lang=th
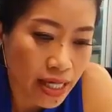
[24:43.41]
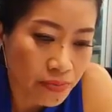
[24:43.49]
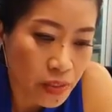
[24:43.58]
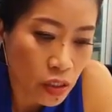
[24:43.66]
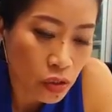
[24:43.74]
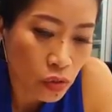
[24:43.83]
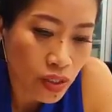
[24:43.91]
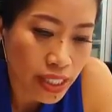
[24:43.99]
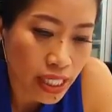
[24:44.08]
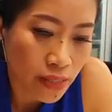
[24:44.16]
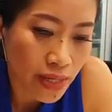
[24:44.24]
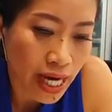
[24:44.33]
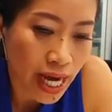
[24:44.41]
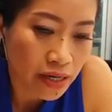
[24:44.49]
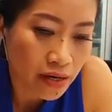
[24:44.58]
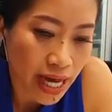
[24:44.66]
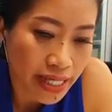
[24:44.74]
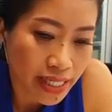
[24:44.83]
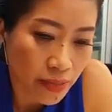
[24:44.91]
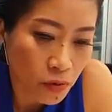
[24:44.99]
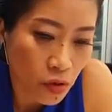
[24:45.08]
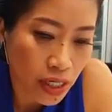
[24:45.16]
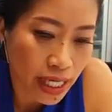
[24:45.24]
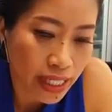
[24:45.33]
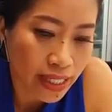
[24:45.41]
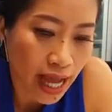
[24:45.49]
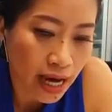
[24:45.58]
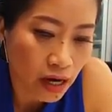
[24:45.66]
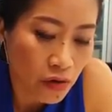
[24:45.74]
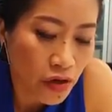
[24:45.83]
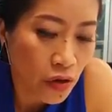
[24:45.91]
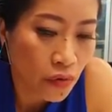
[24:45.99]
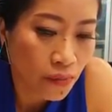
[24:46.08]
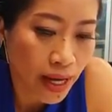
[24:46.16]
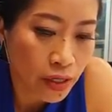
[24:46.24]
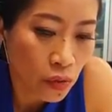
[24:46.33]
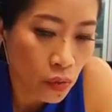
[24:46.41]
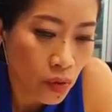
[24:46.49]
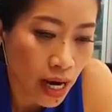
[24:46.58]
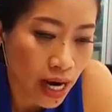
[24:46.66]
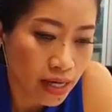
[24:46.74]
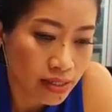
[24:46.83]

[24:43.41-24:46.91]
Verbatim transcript: จับโจรตัวจริงไม่ได้ก็ไล่จับคนเห็นต่างแล้วโยงไปทั่ว